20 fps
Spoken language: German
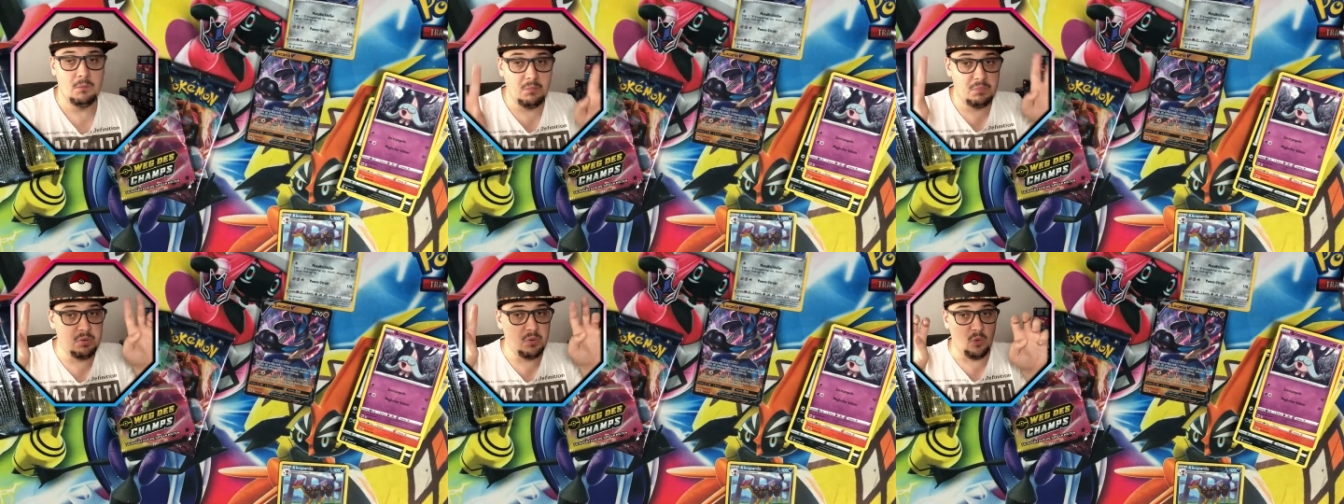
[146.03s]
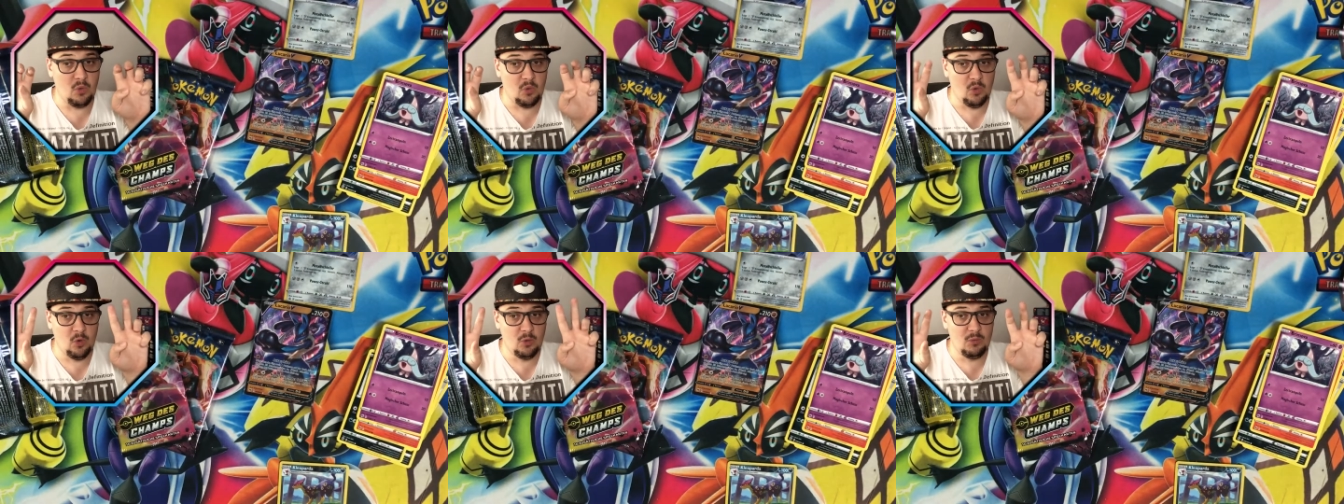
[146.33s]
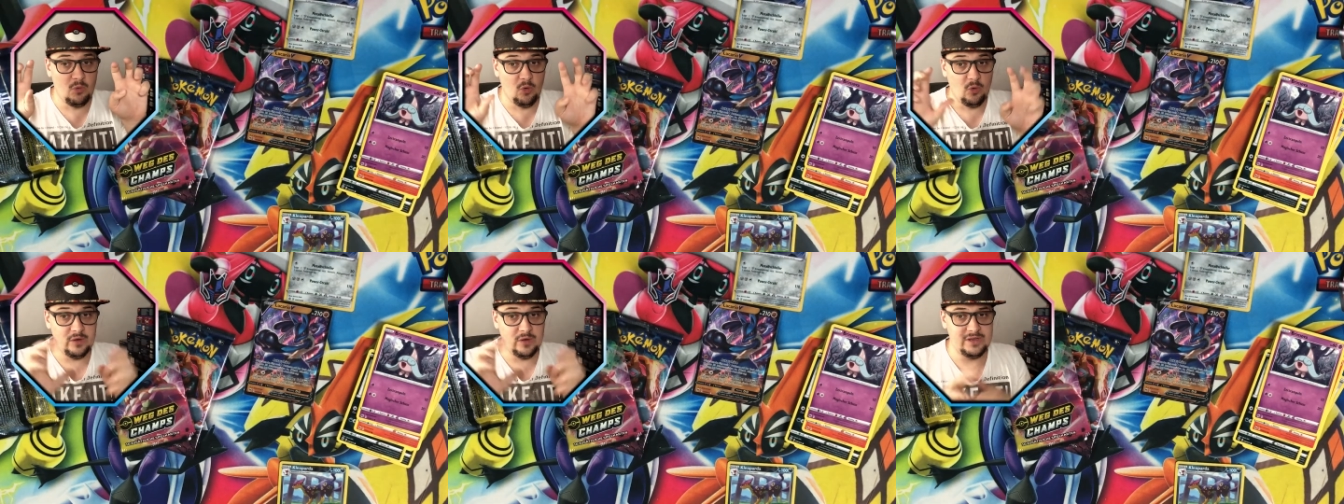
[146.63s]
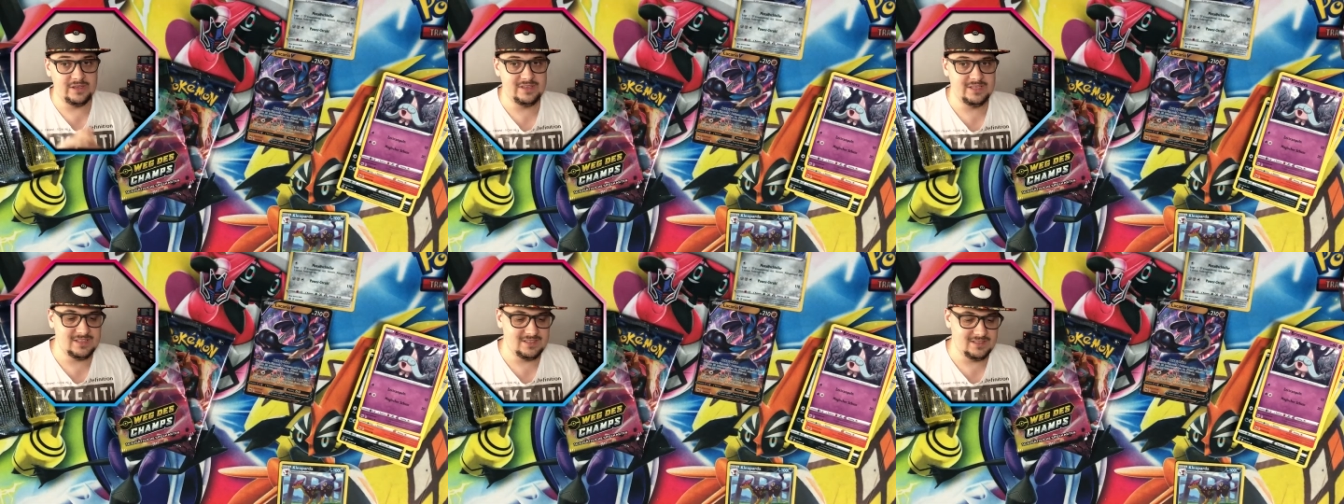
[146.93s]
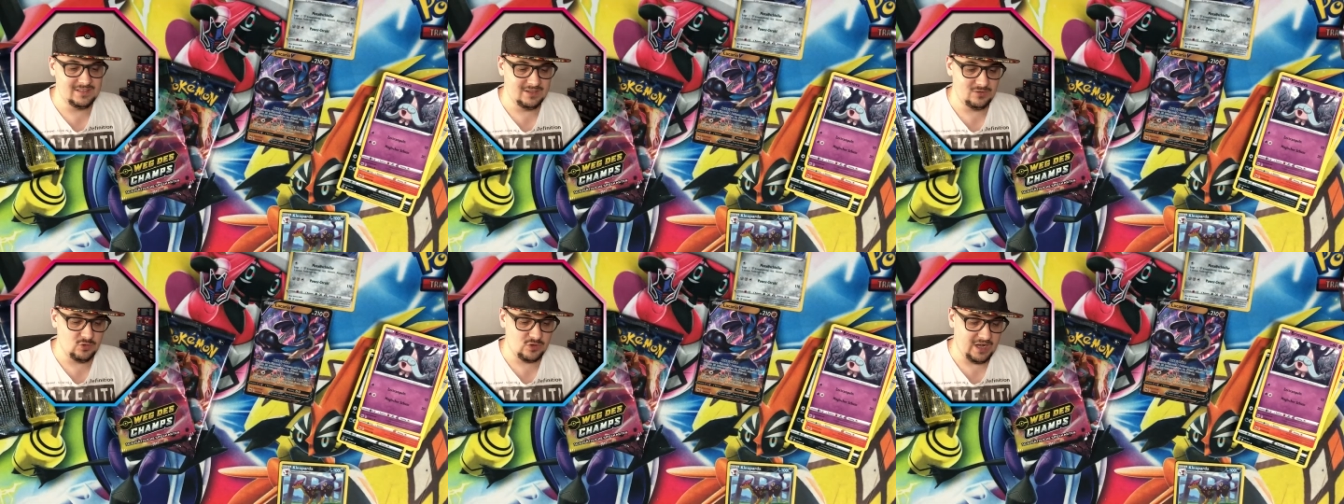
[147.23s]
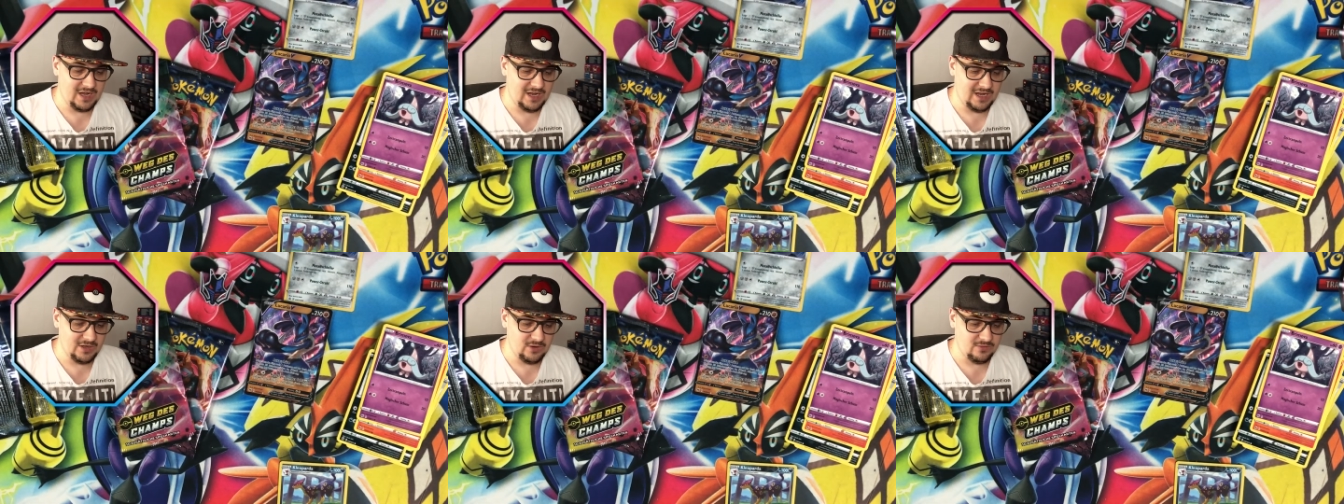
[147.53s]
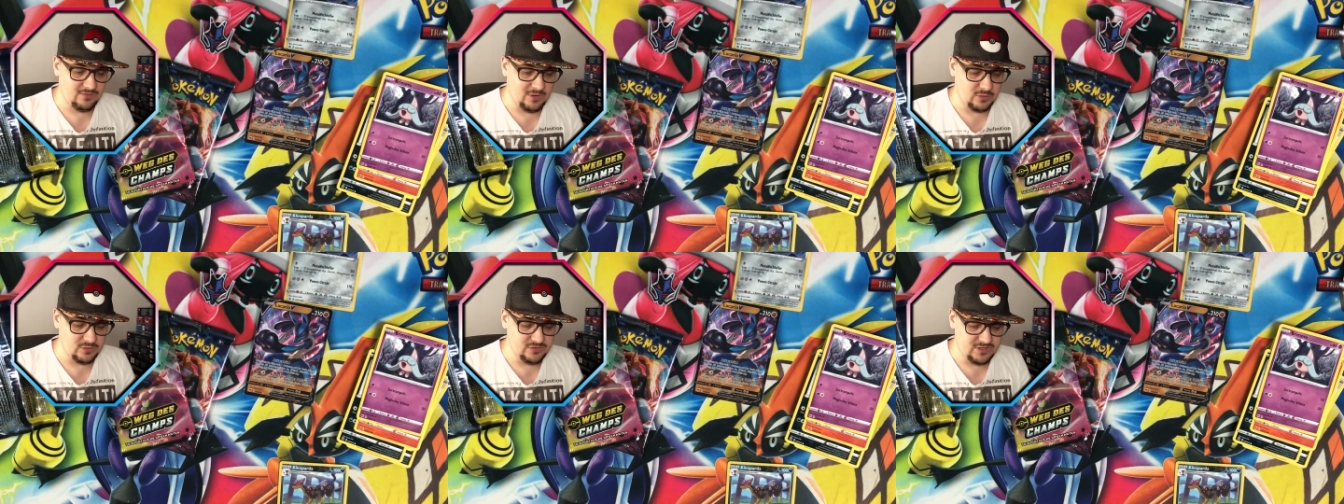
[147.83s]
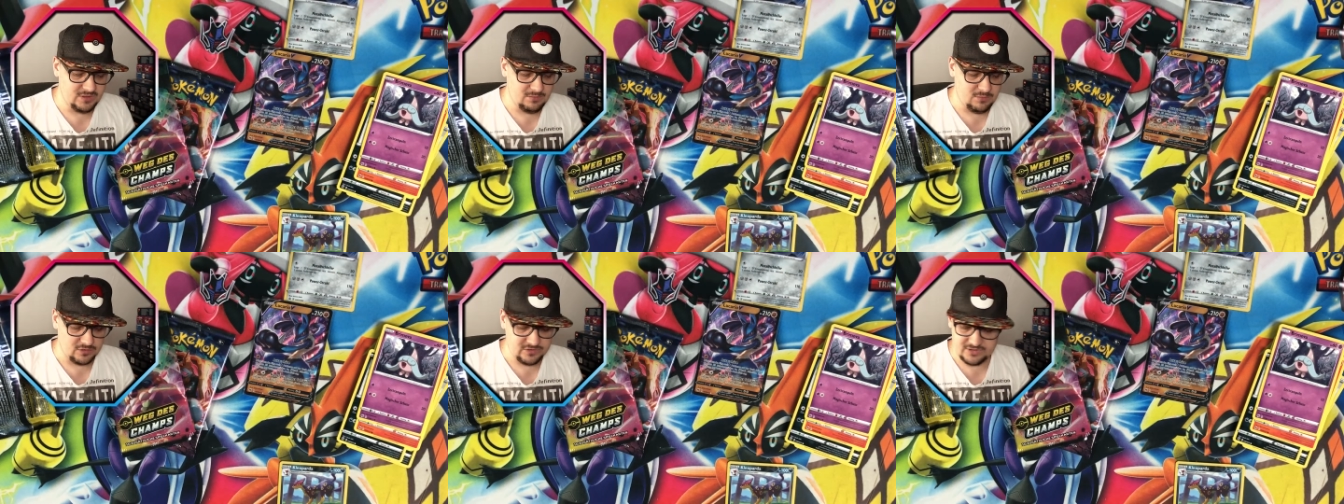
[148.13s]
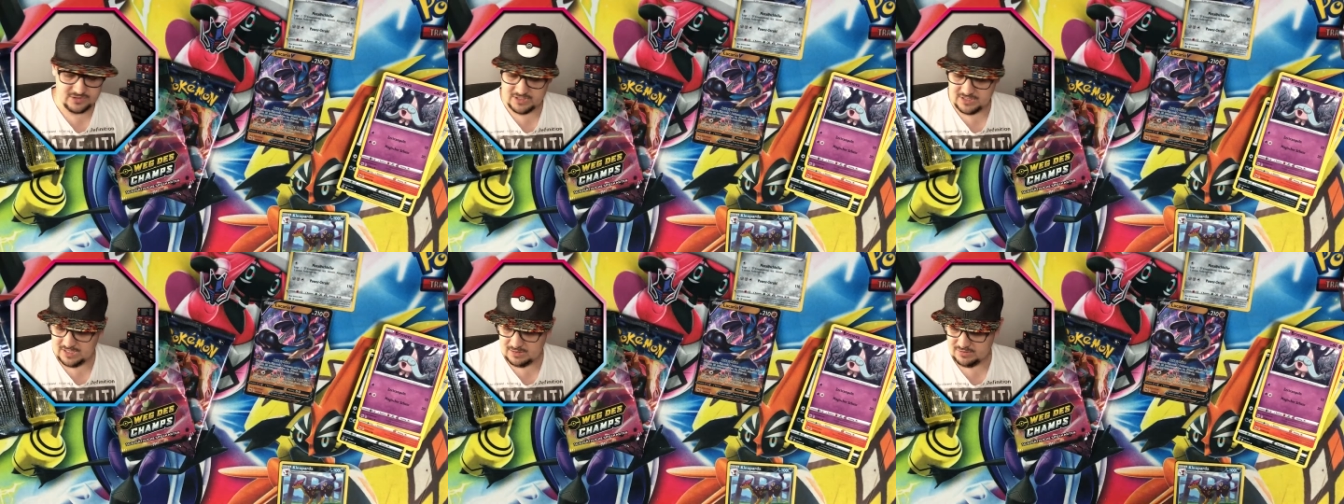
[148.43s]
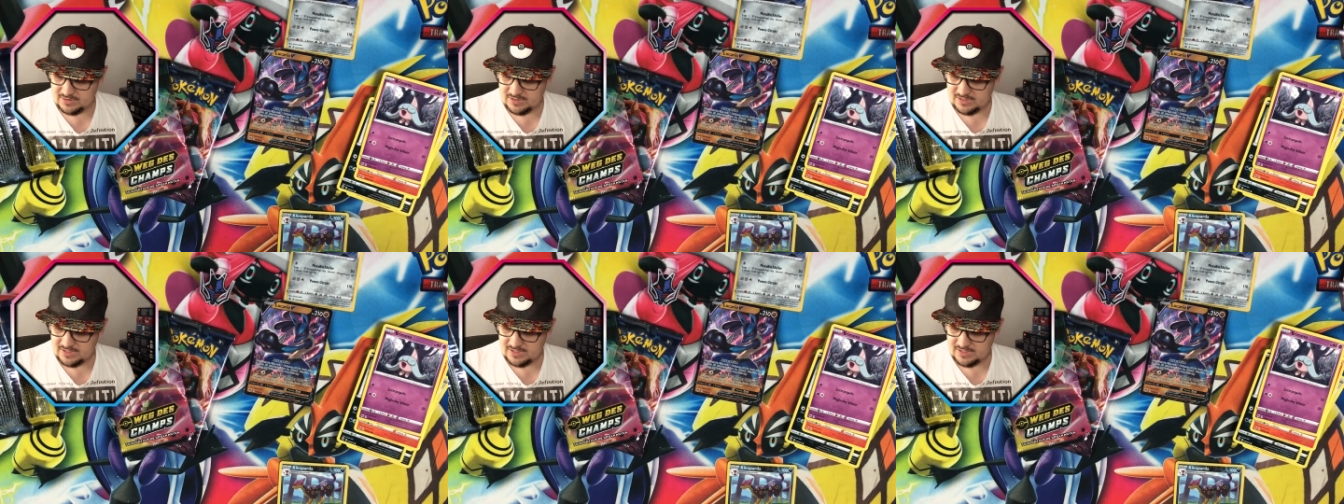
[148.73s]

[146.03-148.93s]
Promo in den Lucario V-Tin-Boxen gab.